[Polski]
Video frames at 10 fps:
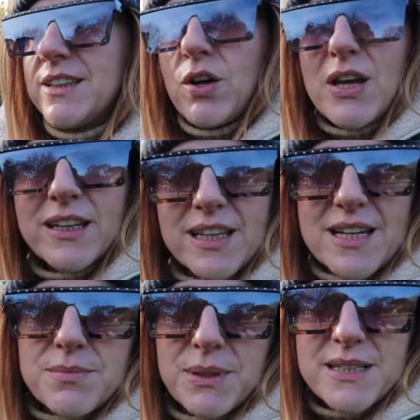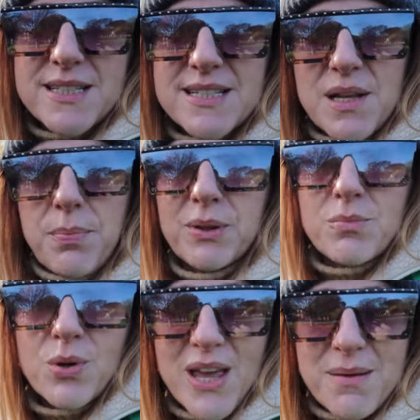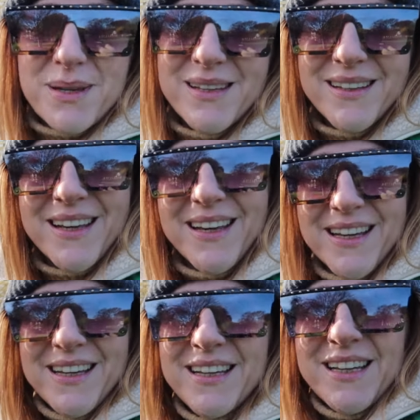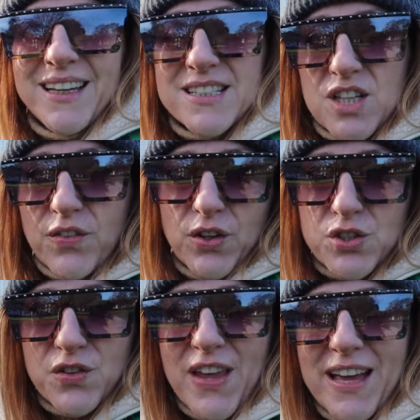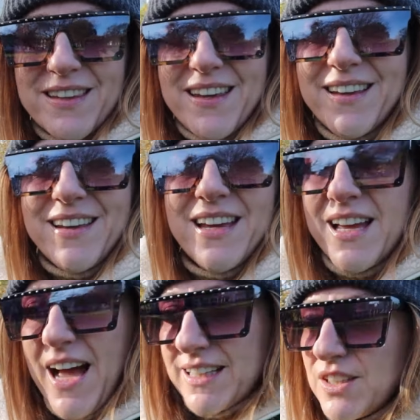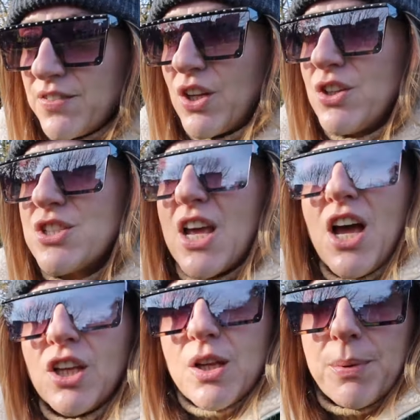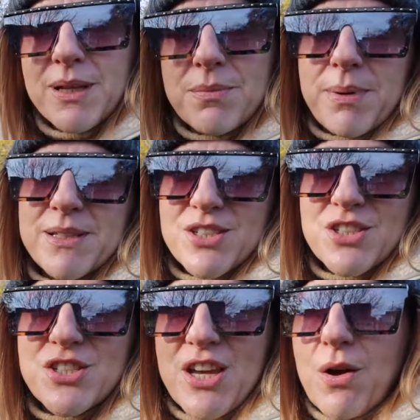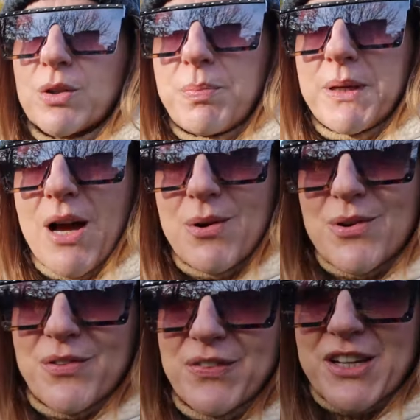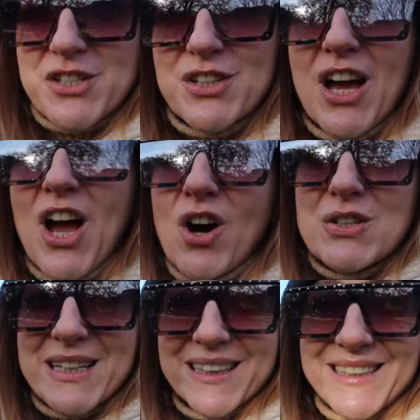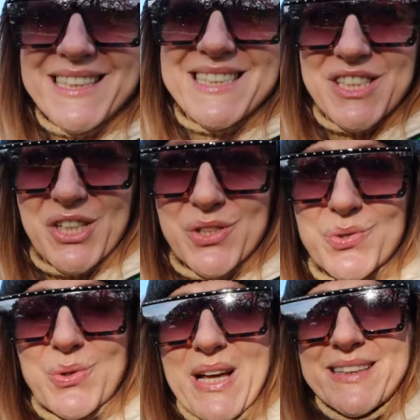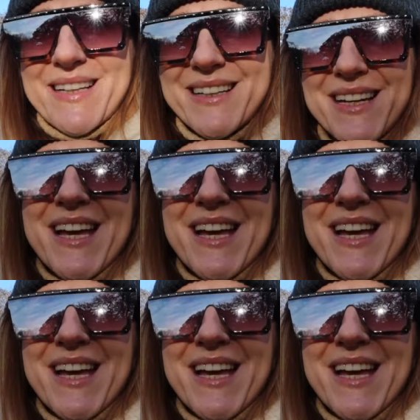to jakie teraz my decyzje podejmujemy, zdrowe odżywianie, aktywność, to potem będzie się odbijało w naszych ostatnich 10 latach